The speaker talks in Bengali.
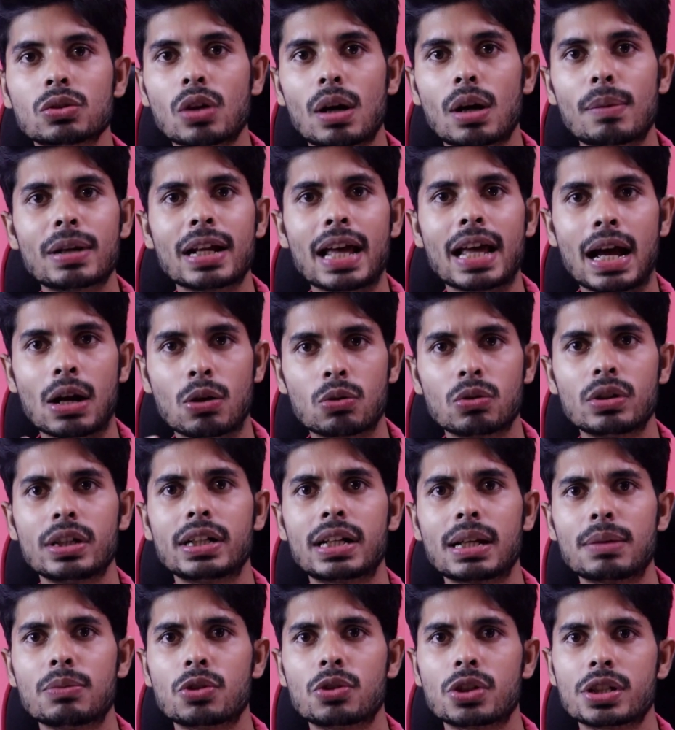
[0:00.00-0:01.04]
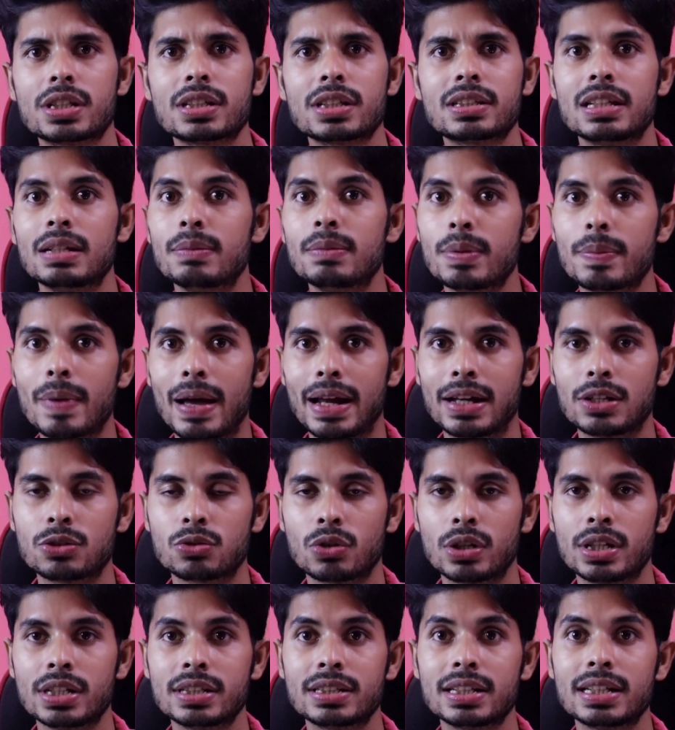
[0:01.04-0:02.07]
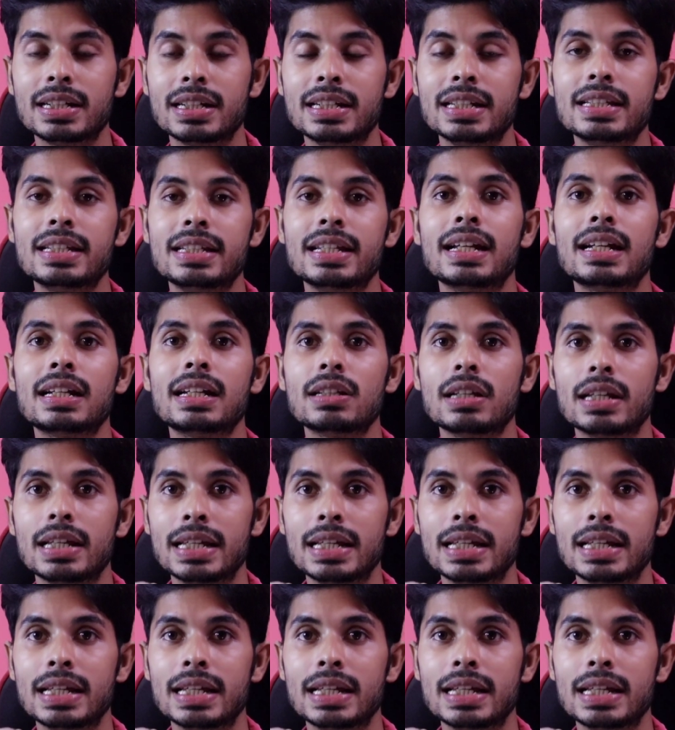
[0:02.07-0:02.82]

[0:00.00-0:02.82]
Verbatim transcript: তো আমার এখন এটাই মনে হচ্ছে শিল্পী ভ্যানিস হয়নি সে নিজের